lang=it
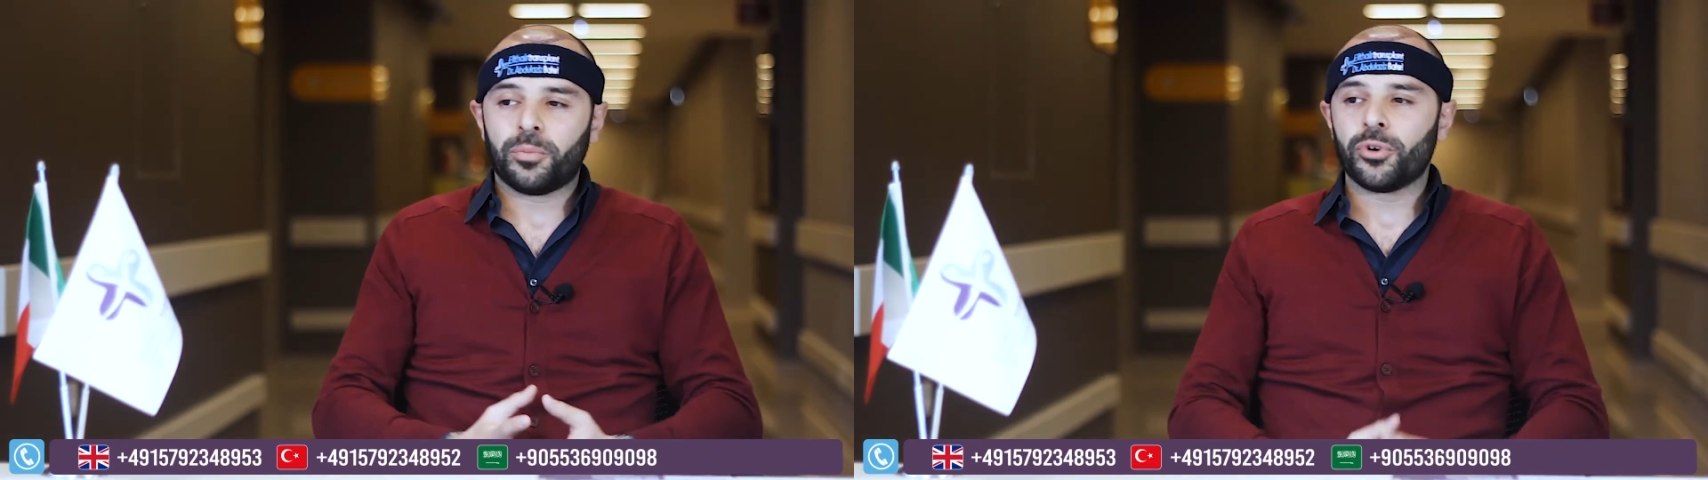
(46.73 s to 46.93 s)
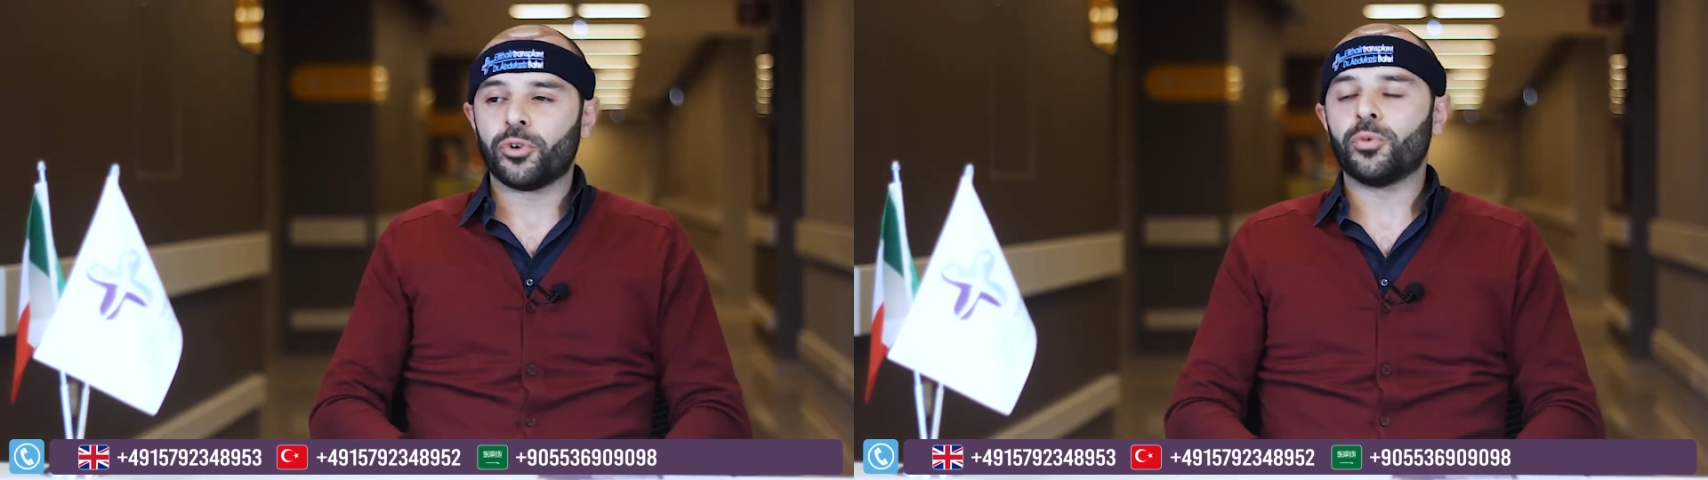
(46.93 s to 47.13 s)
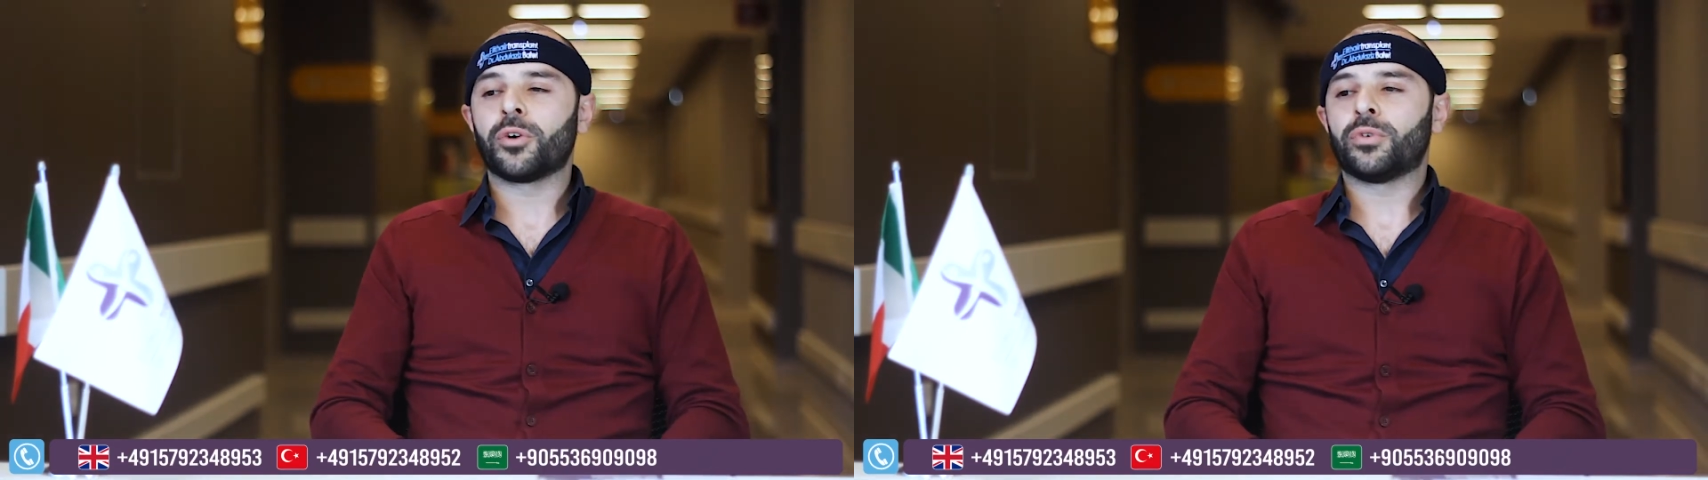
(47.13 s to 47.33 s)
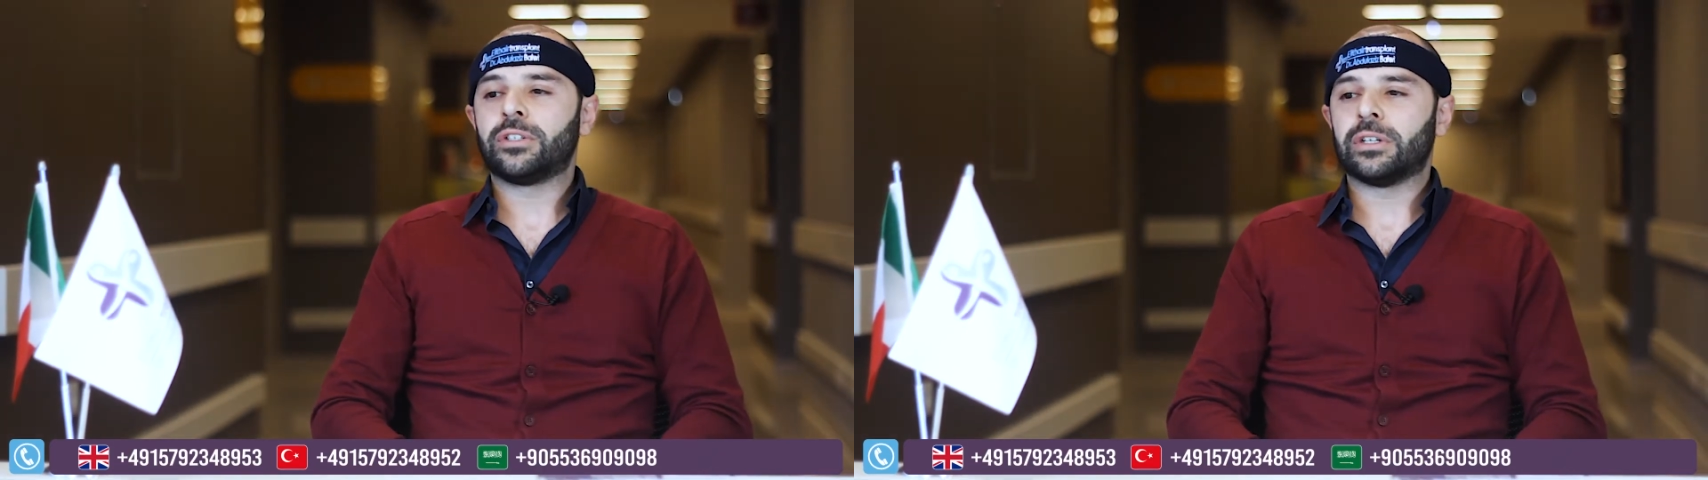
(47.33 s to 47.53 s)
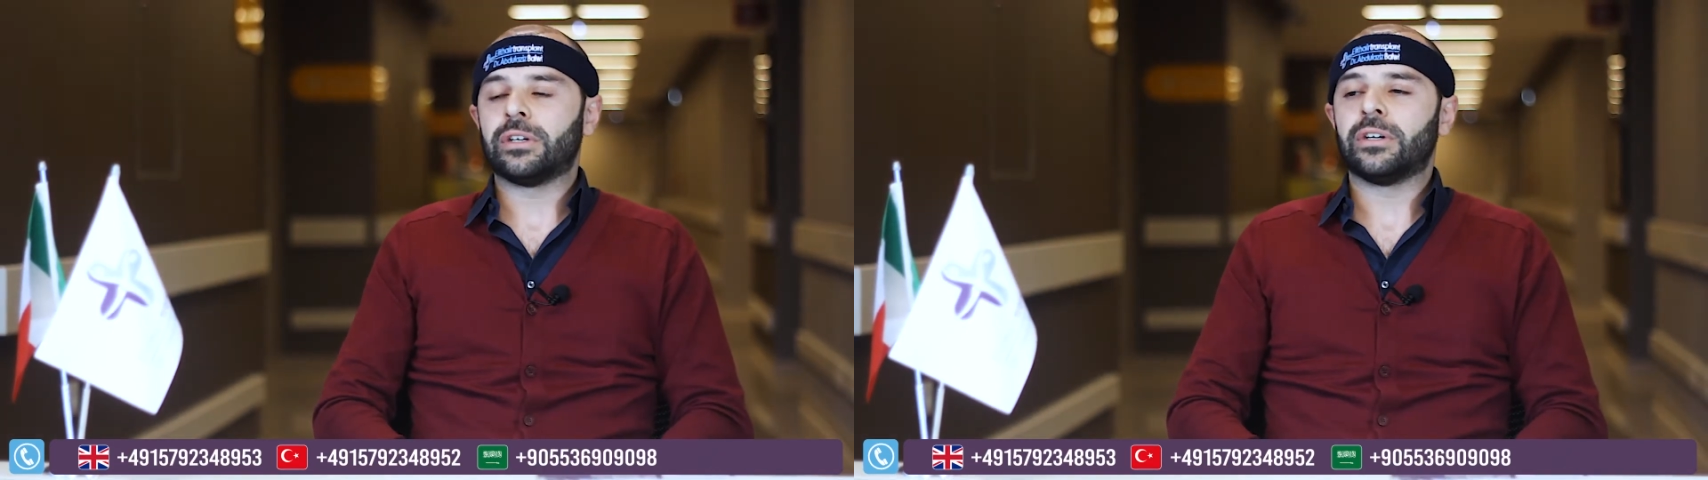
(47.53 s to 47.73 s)
poi comunque a
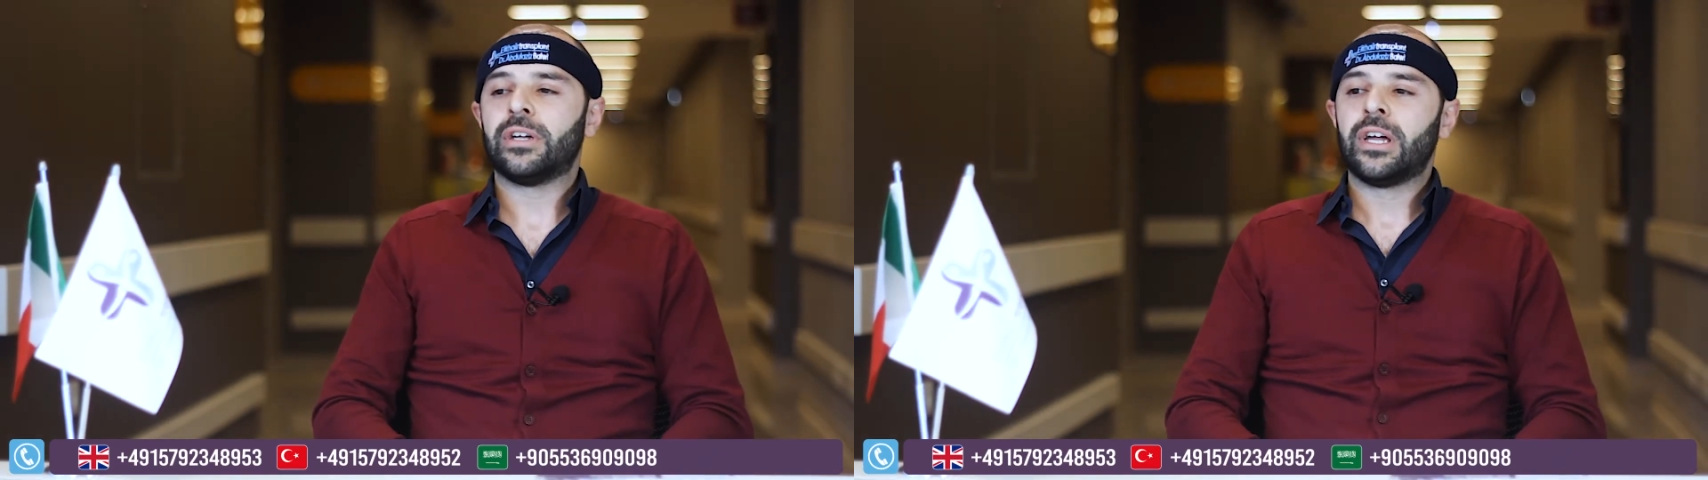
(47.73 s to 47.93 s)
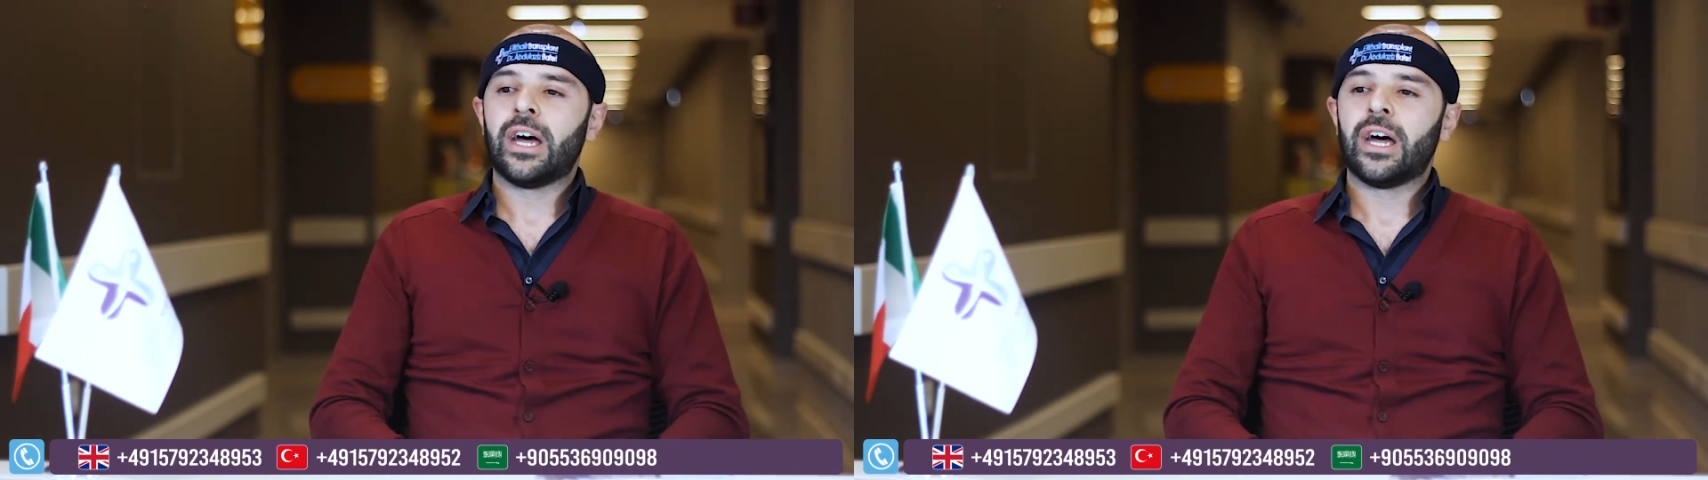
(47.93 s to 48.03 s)
questo,